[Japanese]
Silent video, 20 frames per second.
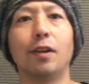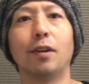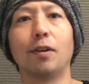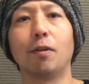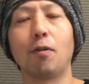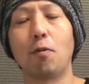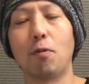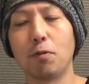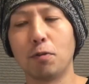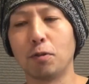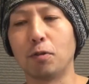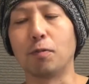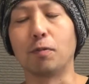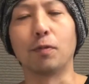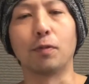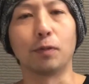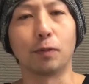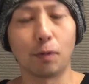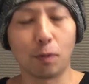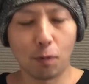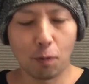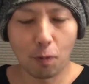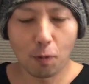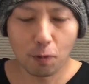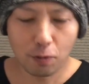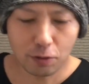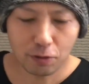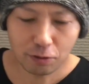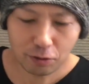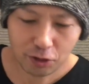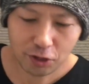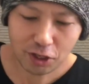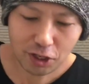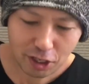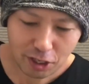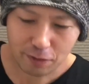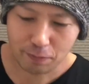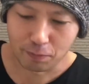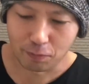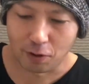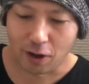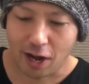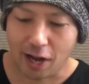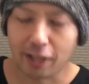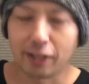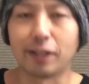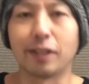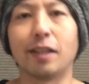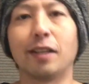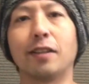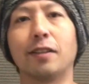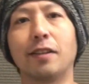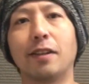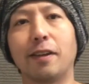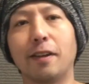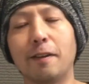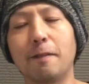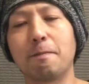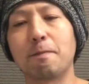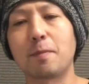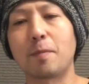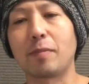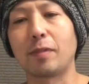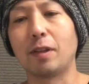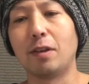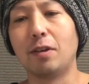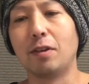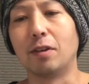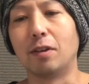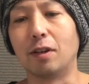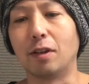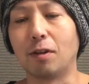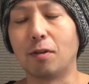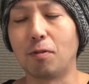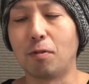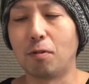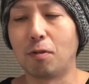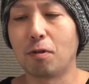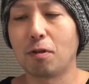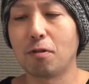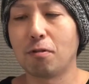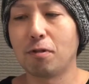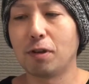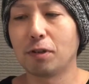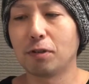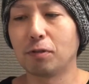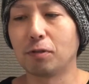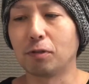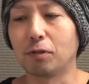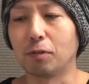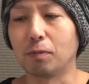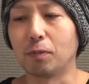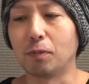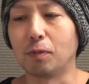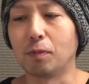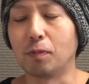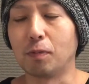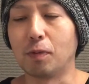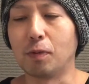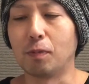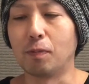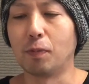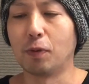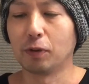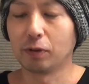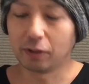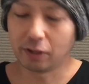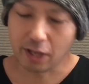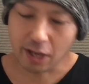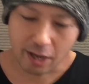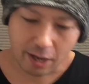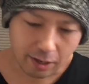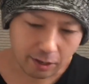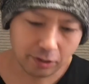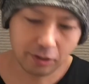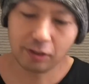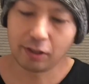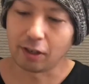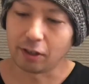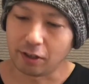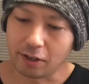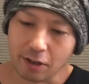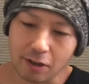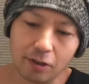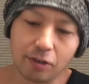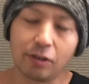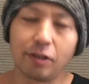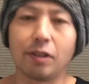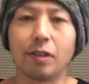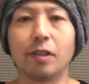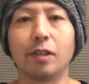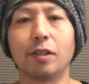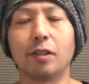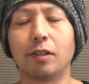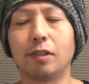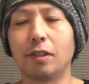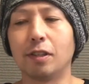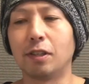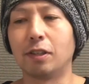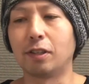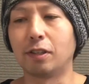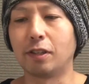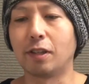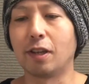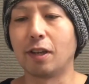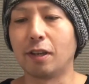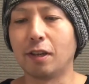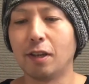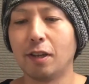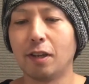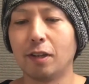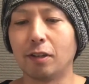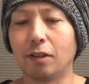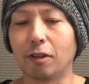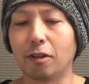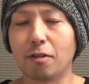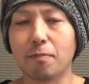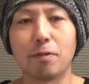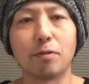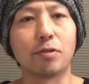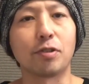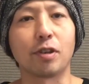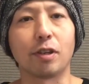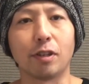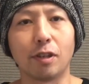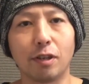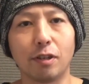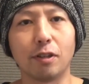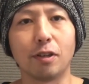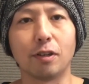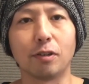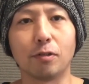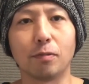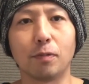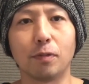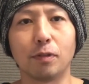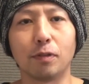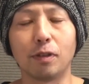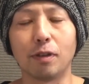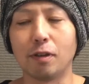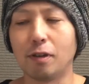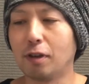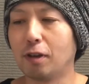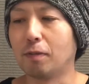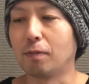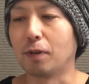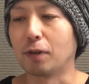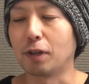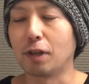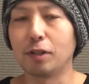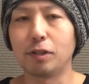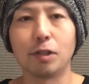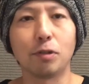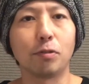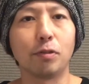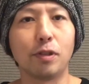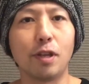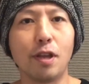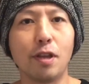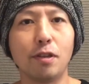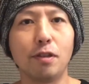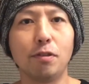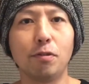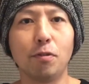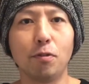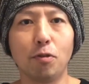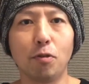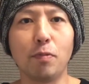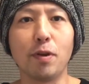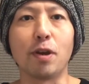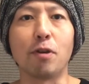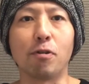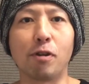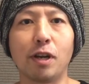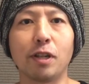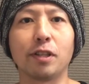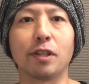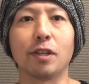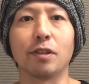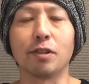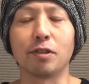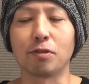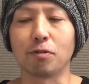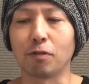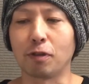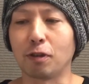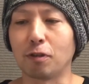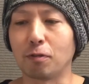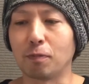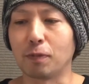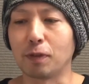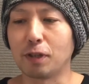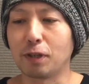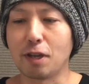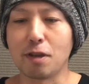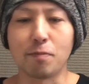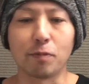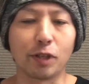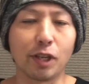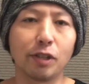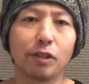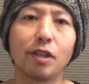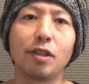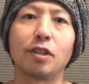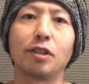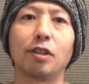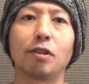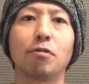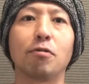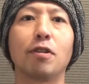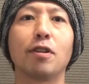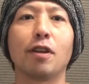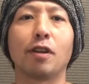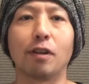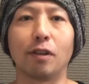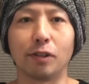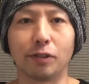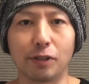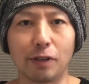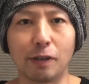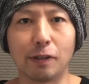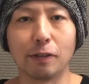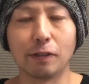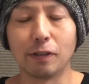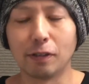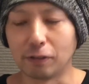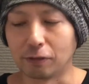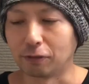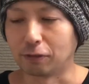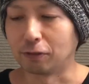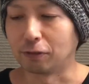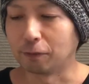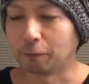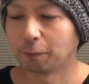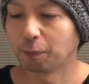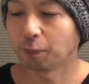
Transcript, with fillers: こういうのもこういうシーンもあったんでこれはちょっともうもうもう低姿勢低姿勢で行ってだめるしかないなと思って、まあ、ゲーセンの店員を呼びはよかったんでしょうけどもね店員も助けに来てくれないからさうん